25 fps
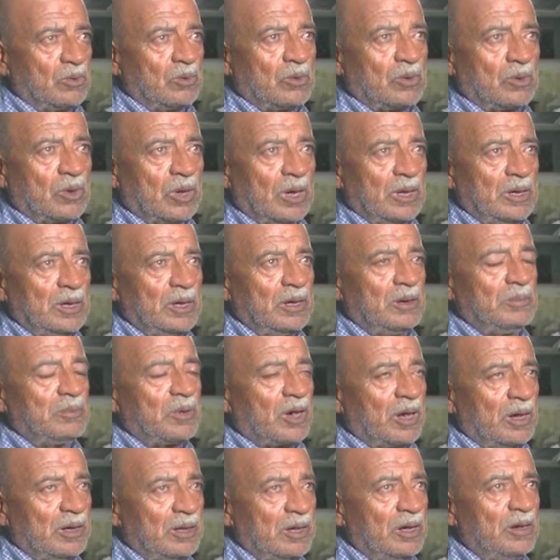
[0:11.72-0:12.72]
خليل
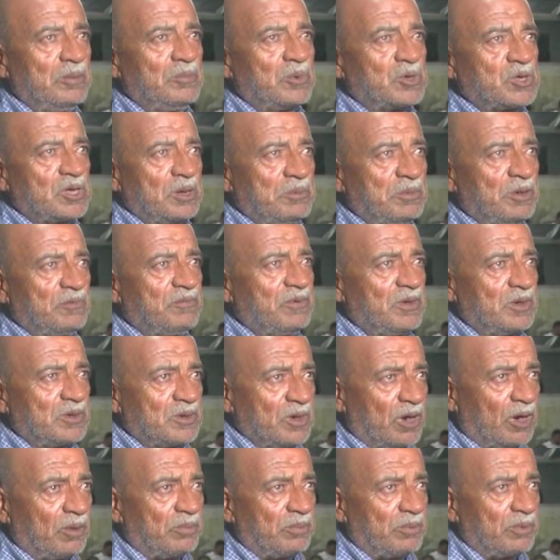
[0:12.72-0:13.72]
خليل مستمر في
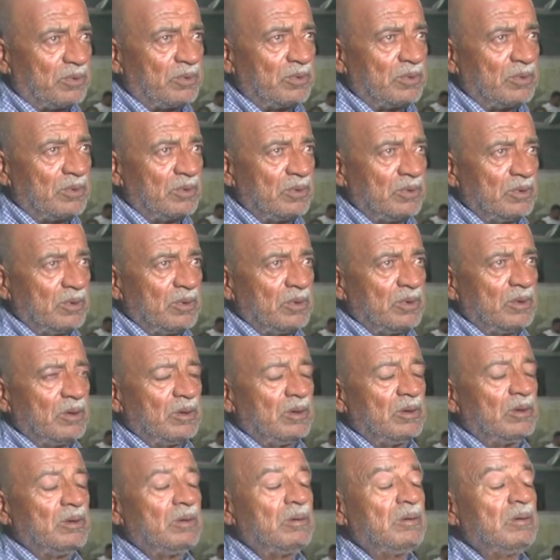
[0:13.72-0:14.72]
الإضراب
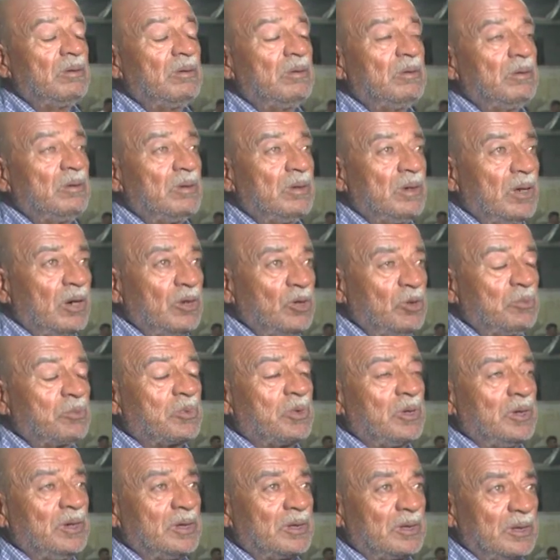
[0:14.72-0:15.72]
لا
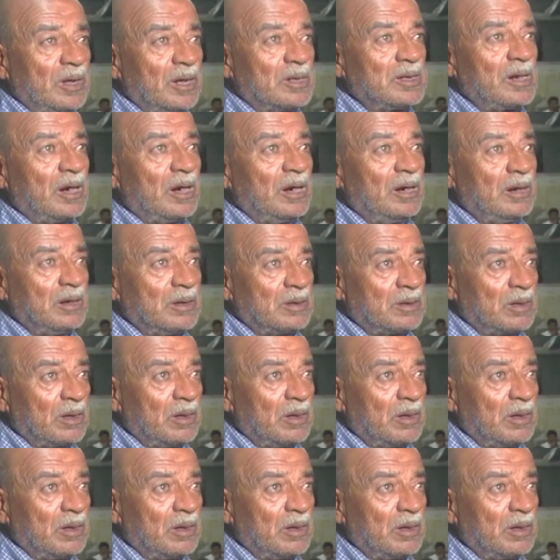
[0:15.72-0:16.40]
يمكن يتنازل عن